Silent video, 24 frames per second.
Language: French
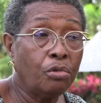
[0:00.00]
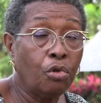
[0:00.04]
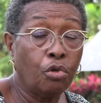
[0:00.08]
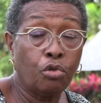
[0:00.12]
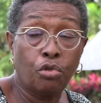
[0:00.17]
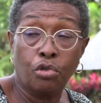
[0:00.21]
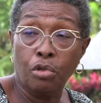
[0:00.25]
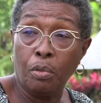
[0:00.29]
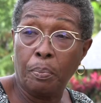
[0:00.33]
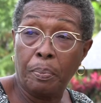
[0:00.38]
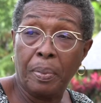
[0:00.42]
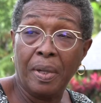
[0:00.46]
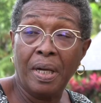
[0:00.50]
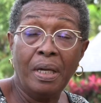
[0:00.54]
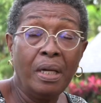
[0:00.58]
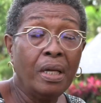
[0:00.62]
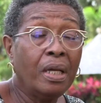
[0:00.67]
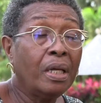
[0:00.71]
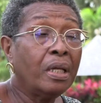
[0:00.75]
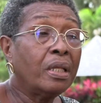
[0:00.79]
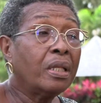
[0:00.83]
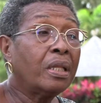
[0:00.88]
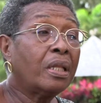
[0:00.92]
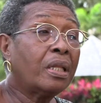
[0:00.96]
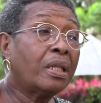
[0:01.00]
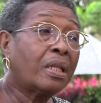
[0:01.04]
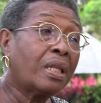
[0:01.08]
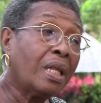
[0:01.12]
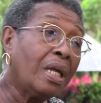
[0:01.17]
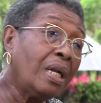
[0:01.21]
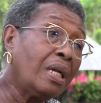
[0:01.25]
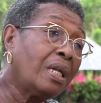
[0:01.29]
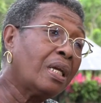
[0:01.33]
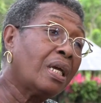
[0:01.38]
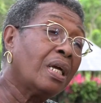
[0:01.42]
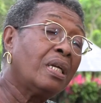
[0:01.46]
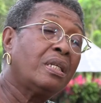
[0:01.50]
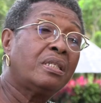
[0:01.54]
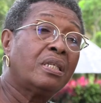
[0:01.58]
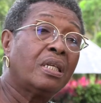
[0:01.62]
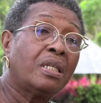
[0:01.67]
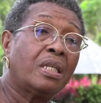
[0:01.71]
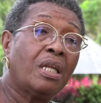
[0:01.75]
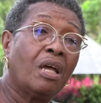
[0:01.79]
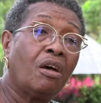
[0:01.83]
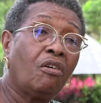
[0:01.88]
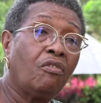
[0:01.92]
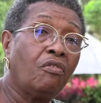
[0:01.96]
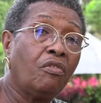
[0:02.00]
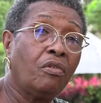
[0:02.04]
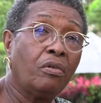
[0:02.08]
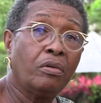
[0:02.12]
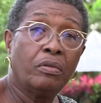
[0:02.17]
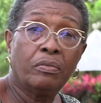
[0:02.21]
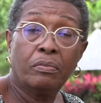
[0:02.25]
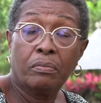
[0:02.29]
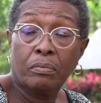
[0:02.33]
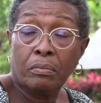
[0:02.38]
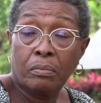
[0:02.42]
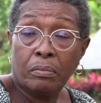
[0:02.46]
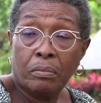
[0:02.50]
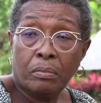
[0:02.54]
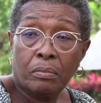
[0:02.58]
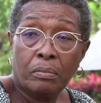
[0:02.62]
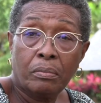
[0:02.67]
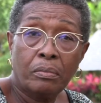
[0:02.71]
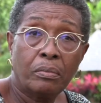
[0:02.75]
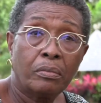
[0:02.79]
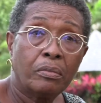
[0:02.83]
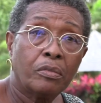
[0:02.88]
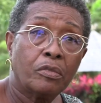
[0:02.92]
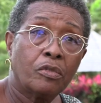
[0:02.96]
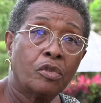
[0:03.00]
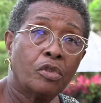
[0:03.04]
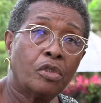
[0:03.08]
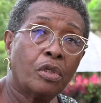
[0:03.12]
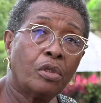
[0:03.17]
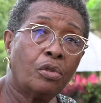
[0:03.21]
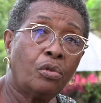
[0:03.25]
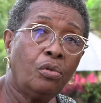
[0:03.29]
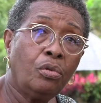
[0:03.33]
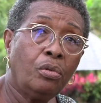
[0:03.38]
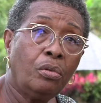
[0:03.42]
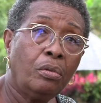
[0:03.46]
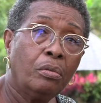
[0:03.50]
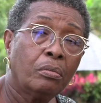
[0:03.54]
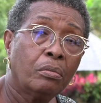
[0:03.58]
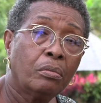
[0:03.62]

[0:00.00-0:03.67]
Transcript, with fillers: ne sont pas telles qu'elles étaient avant. C'est tout.